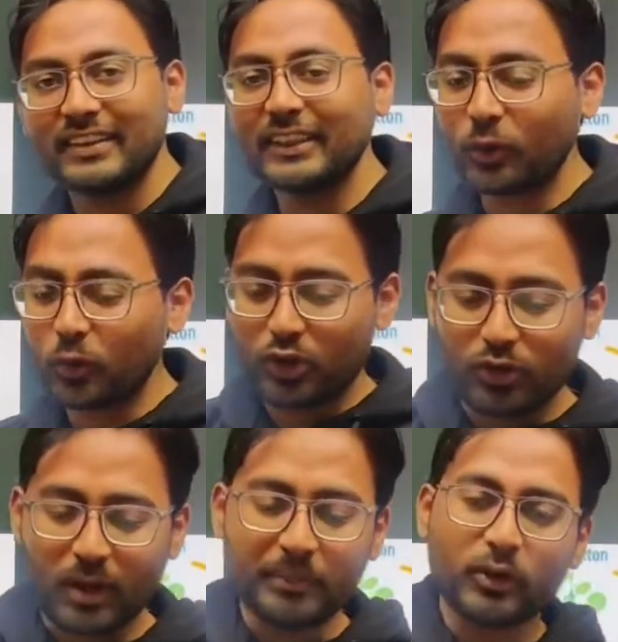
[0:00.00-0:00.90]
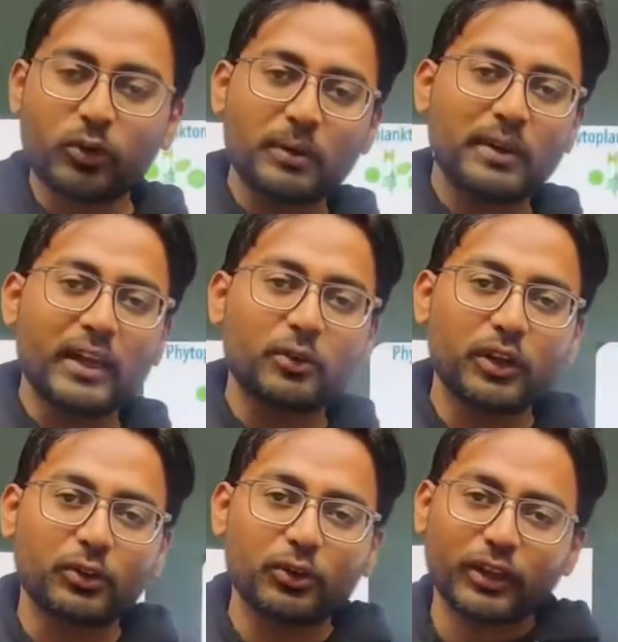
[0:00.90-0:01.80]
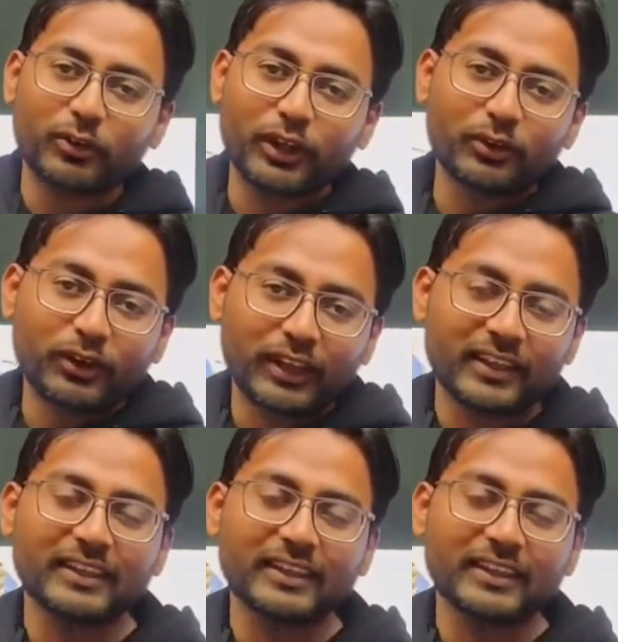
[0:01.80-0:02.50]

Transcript: या रोटी हमने रोटी बनाई रोटी रोटी रोटी रोटी